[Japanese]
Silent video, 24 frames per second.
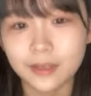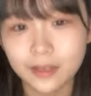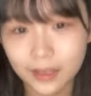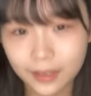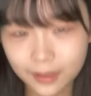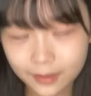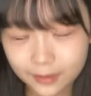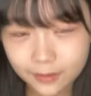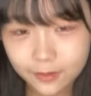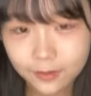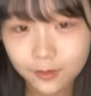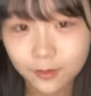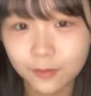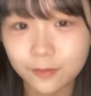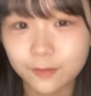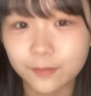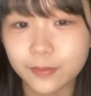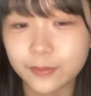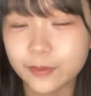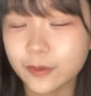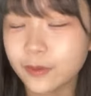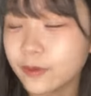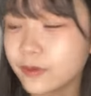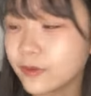えっと
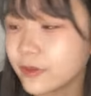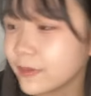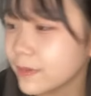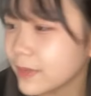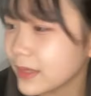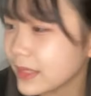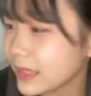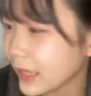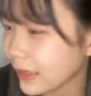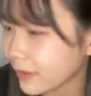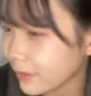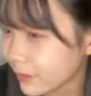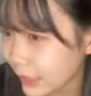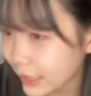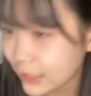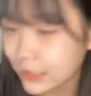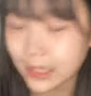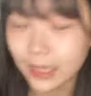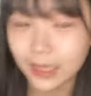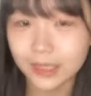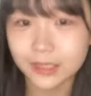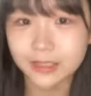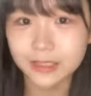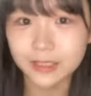ブログ見てくだ
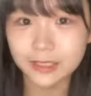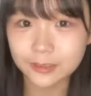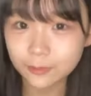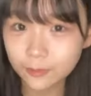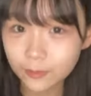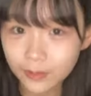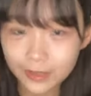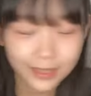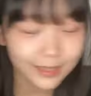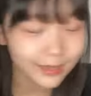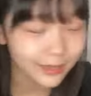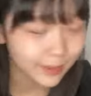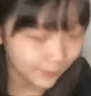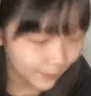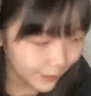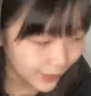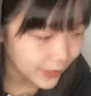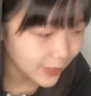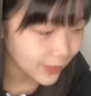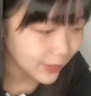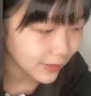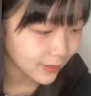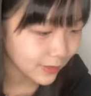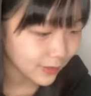さい昨日上がってま
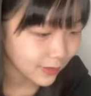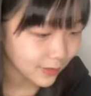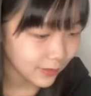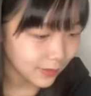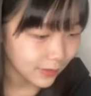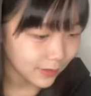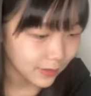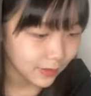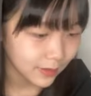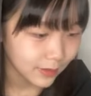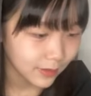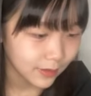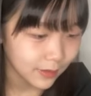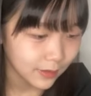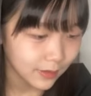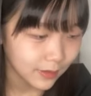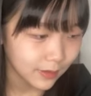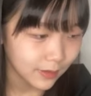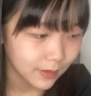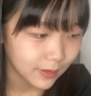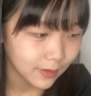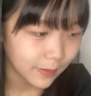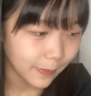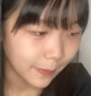す
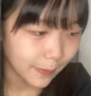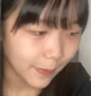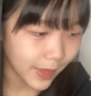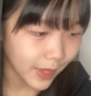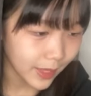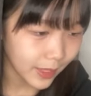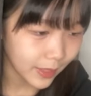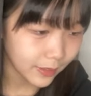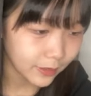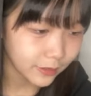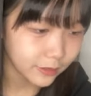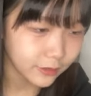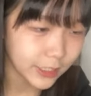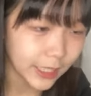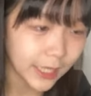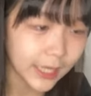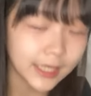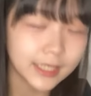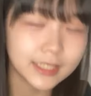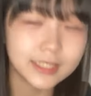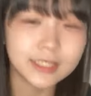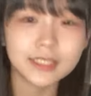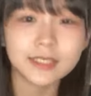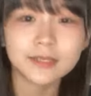メール
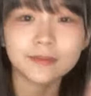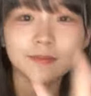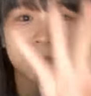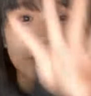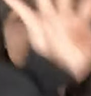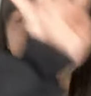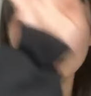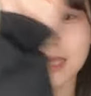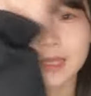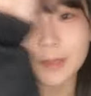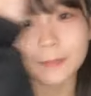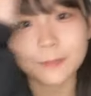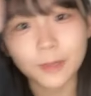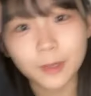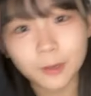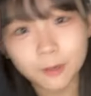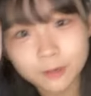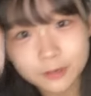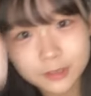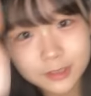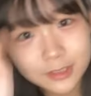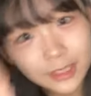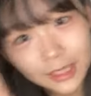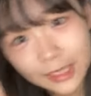返信みんないっぱい
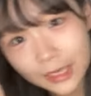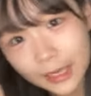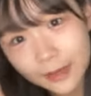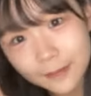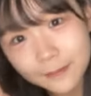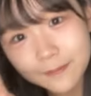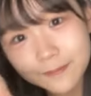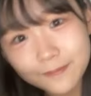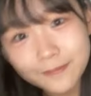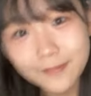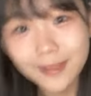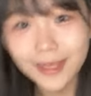送ってね